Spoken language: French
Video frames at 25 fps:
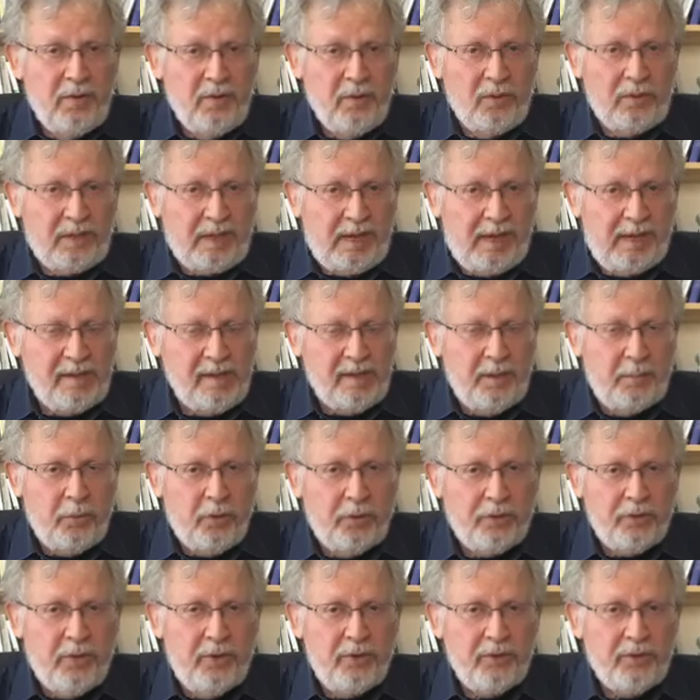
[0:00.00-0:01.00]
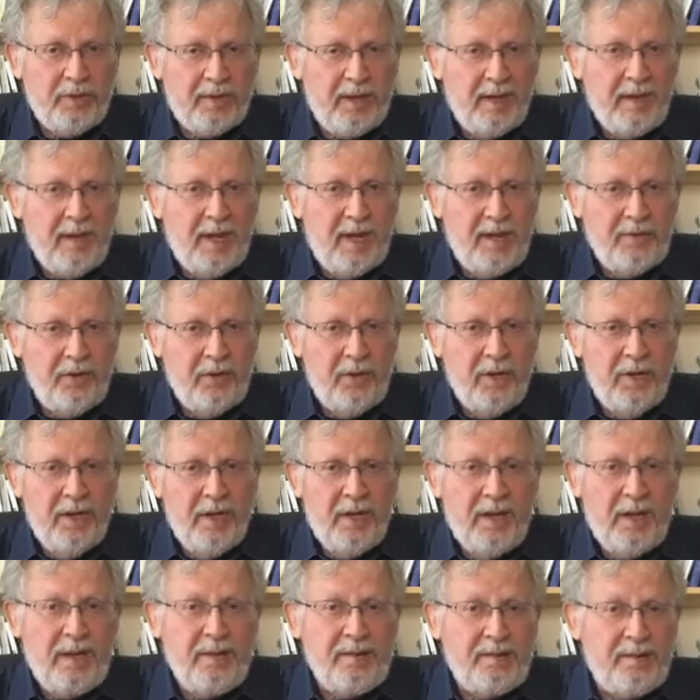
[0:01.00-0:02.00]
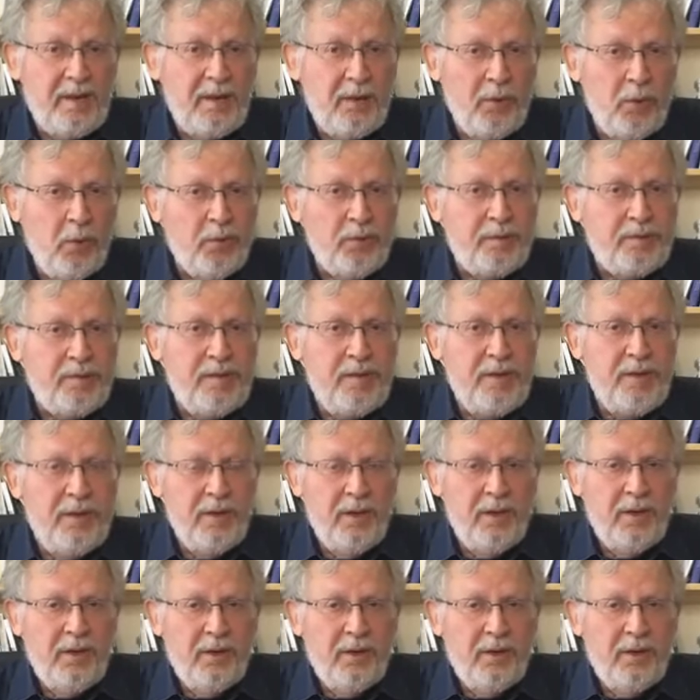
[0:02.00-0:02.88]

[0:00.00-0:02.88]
très importante, très grave, et c'est aussi